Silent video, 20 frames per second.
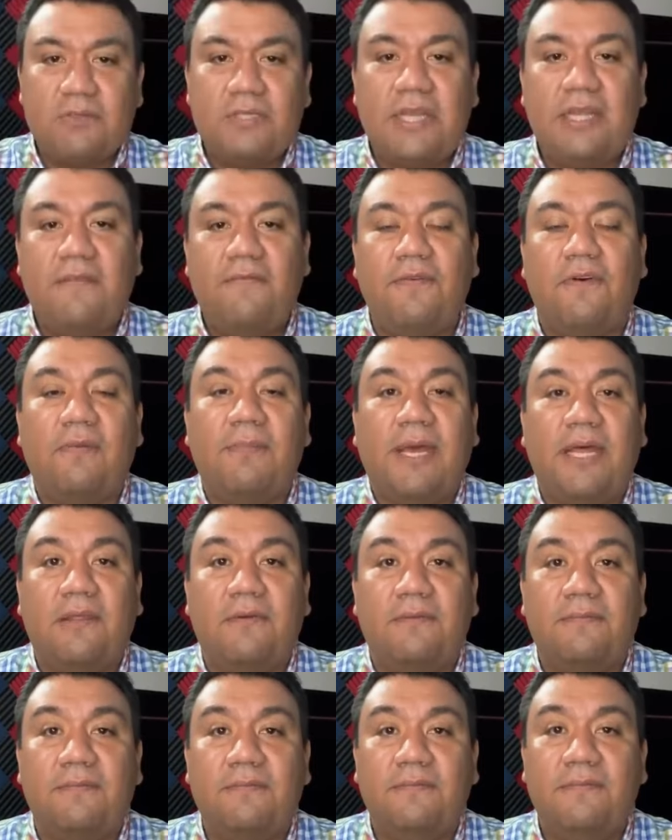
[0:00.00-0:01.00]
usted
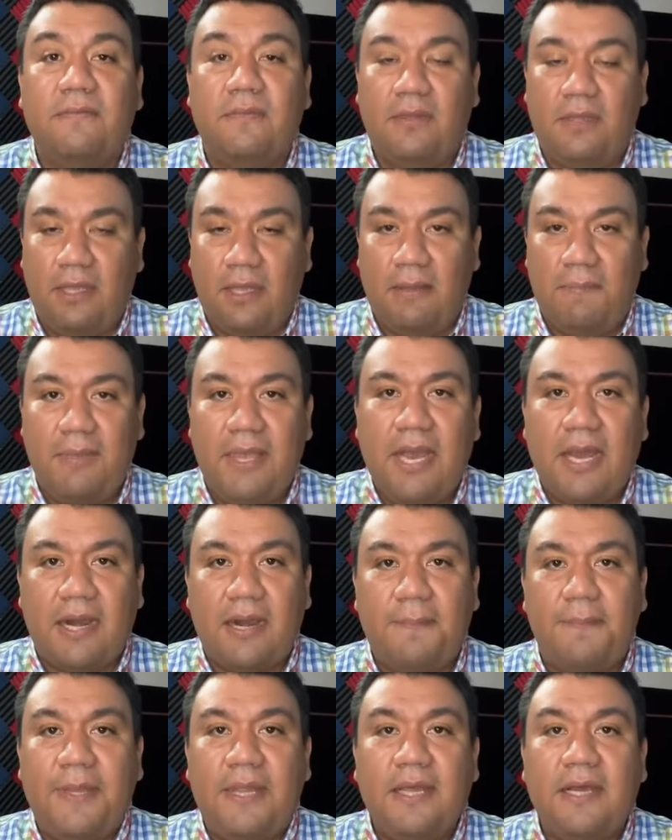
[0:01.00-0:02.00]
informado. En Vía
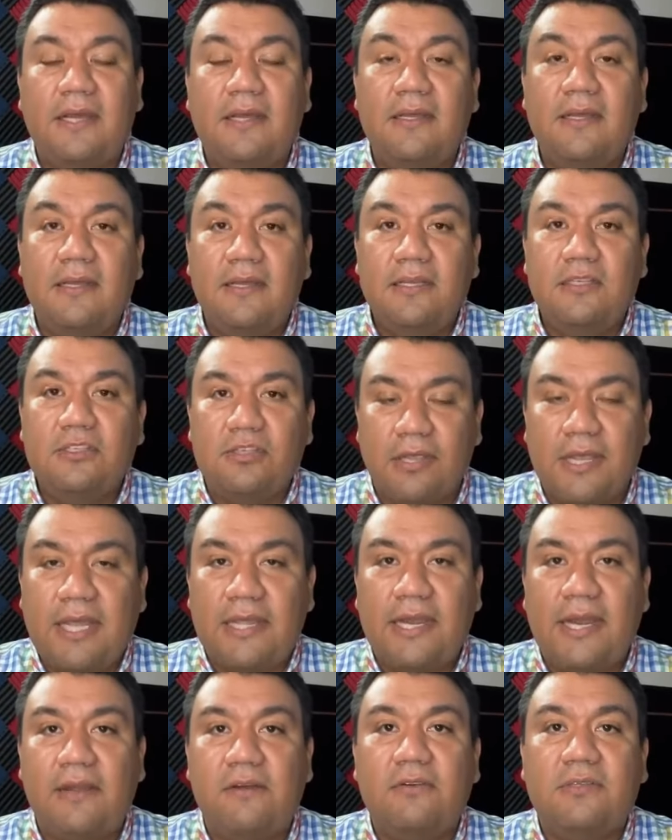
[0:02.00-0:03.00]
Rápida, soy
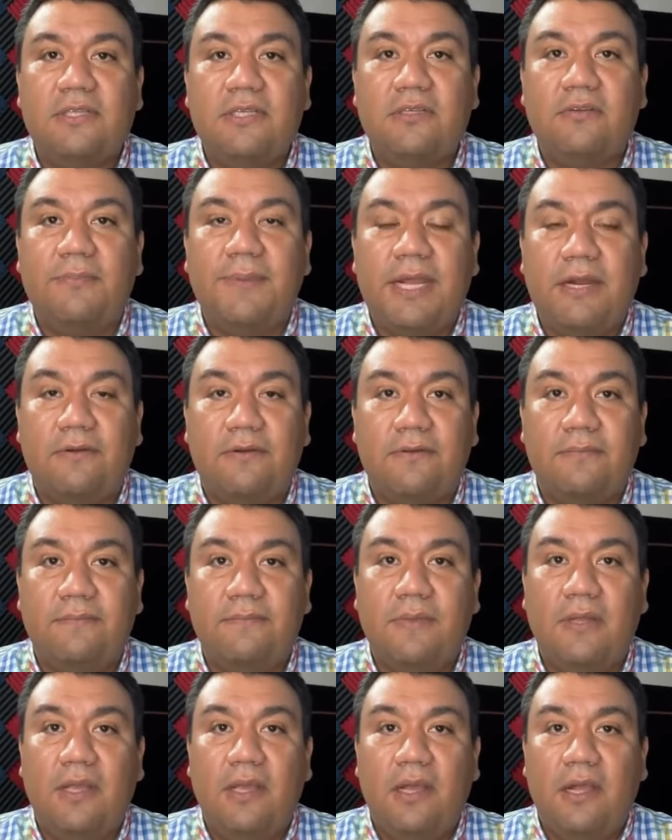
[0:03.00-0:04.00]
Adrián Ortiz Romero.
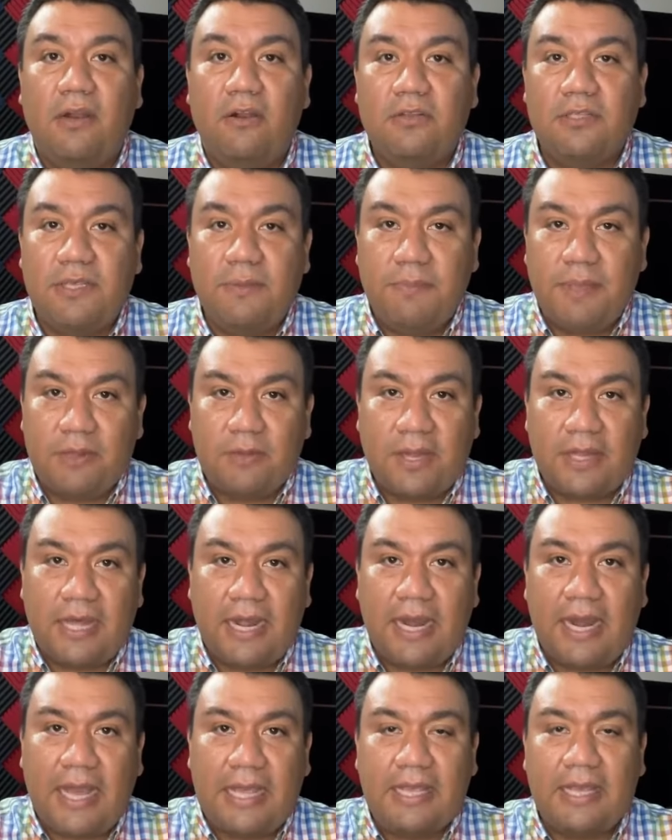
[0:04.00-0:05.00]
Los invito a
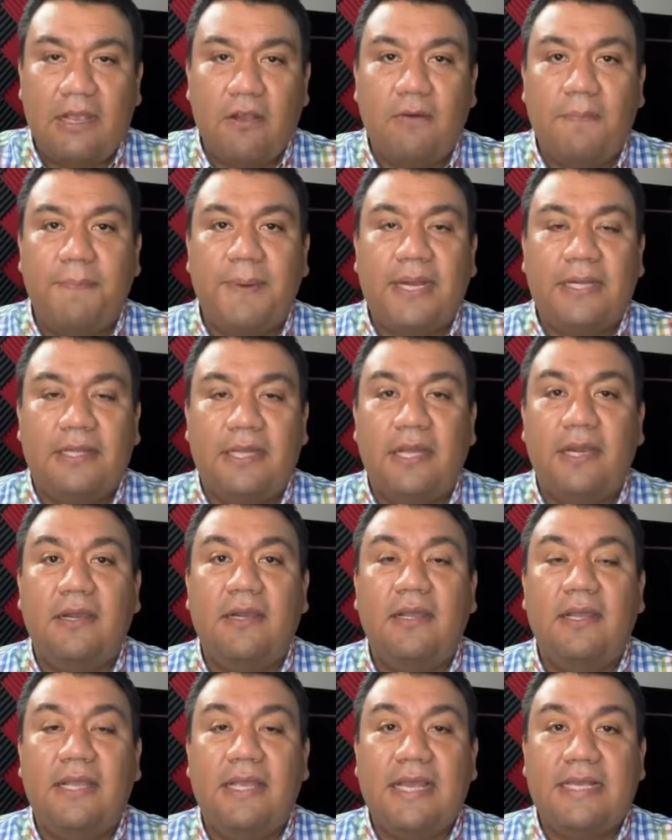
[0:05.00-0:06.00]
dar like y compartir
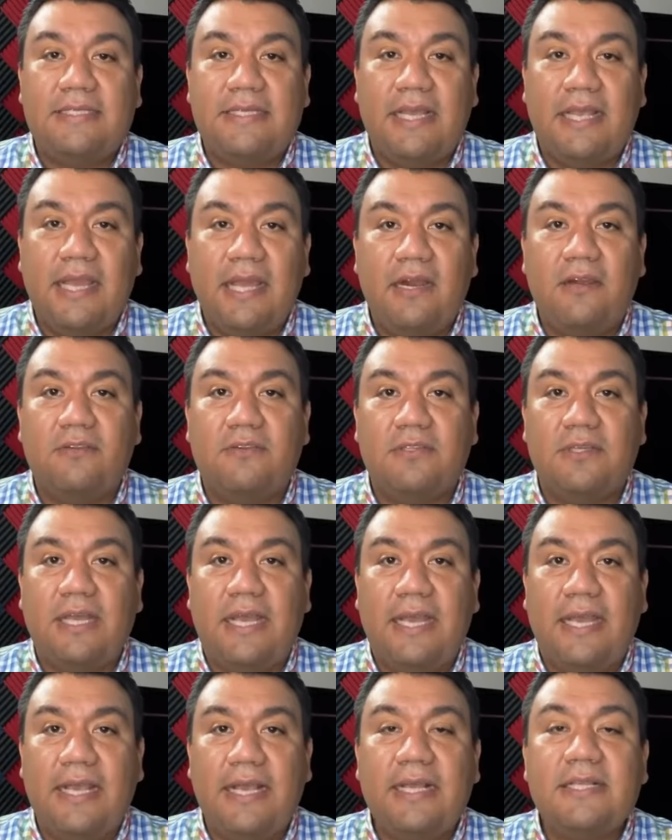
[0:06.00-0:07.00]
y a seguirnos
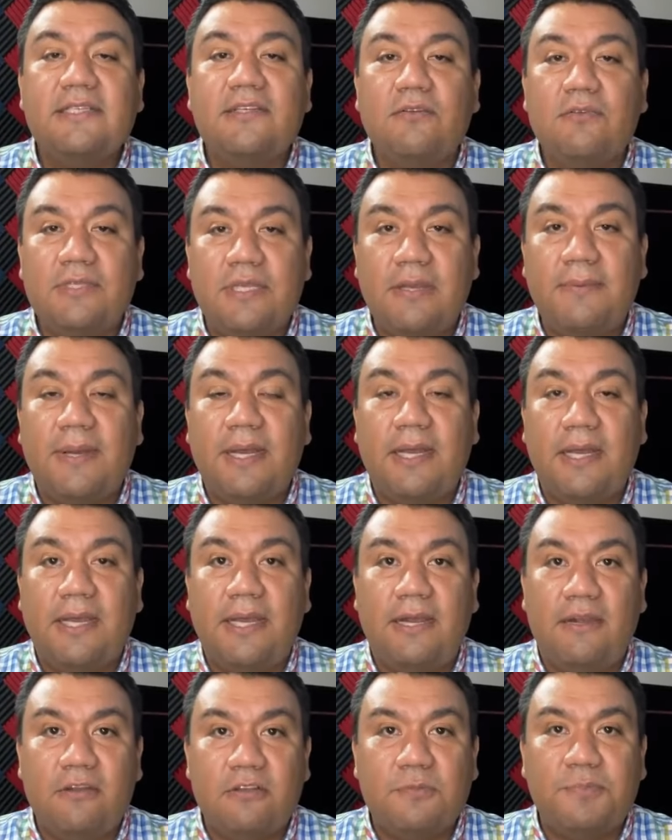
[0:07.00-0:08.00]
en exclusiva
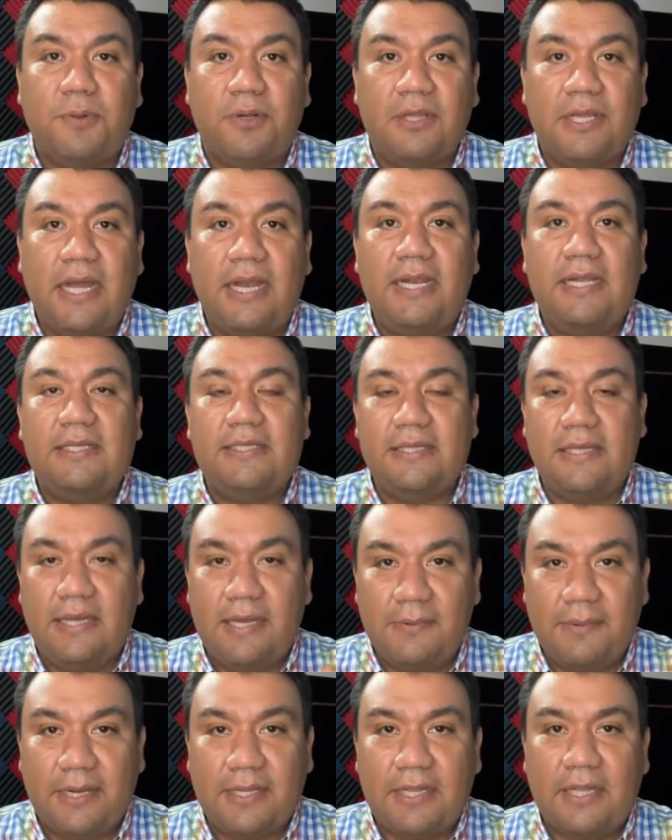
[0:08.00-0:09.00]
en los portales
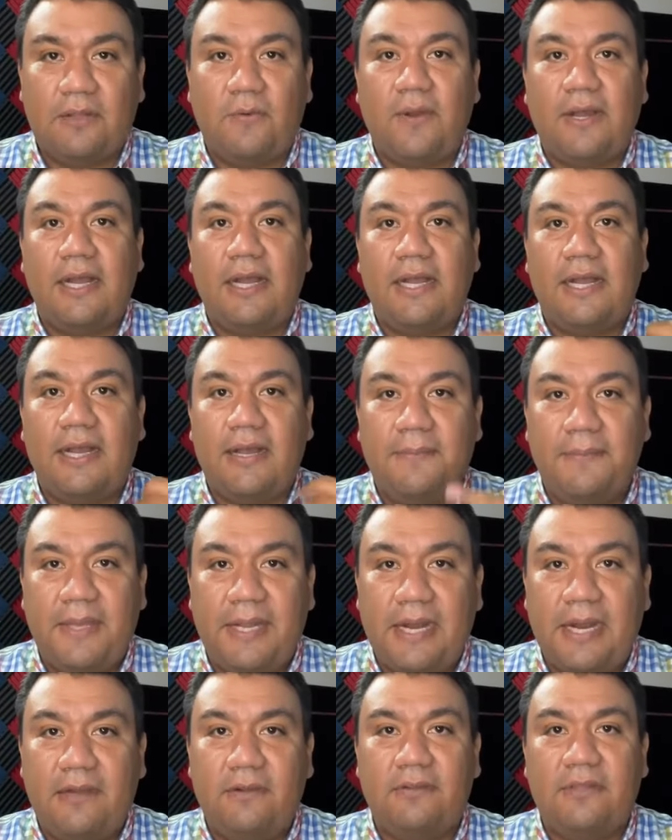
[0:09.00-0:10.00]
Libertad Oaxaca,
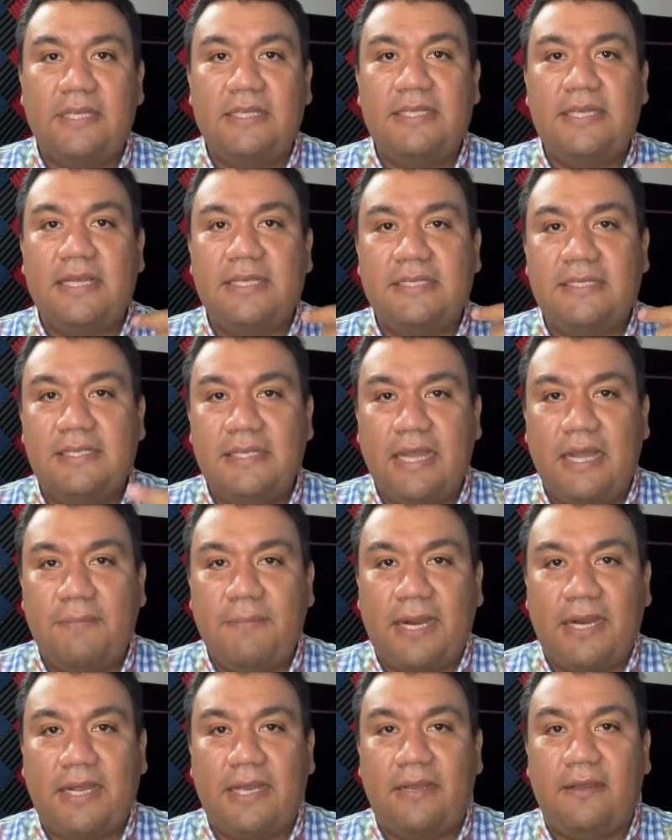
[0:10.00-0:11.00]
Viral Noticias y Al
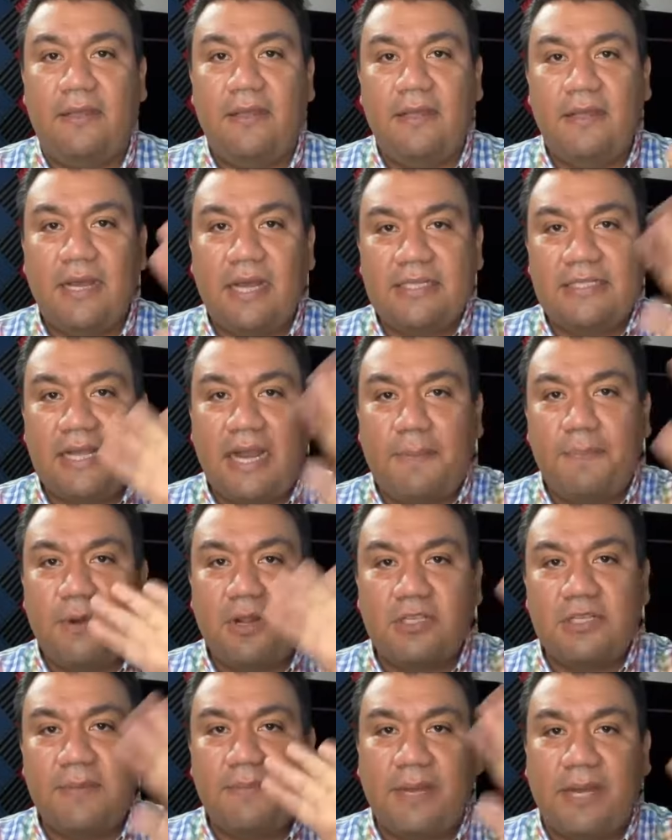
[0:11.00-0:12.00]
Margen. ¡Hasta la
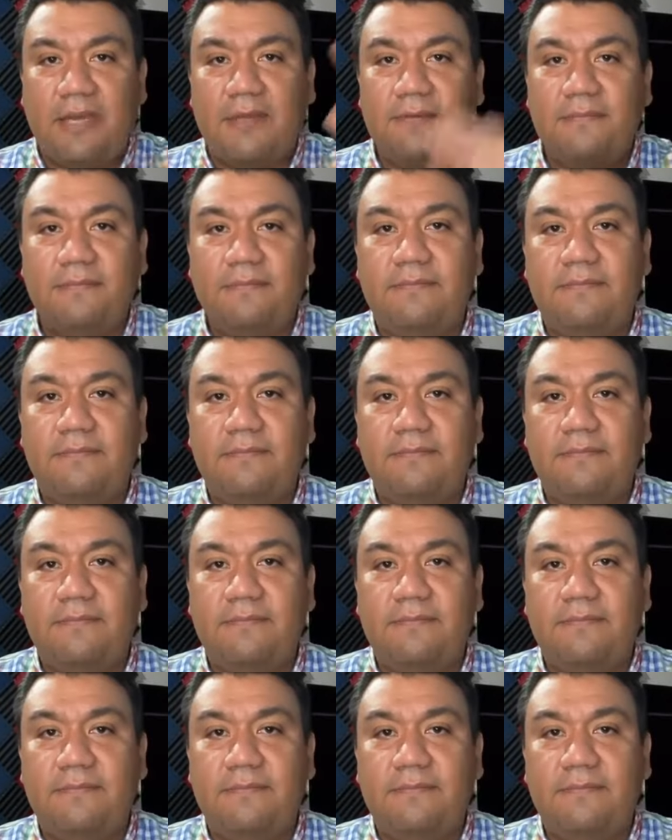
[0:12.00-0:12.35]
próxima!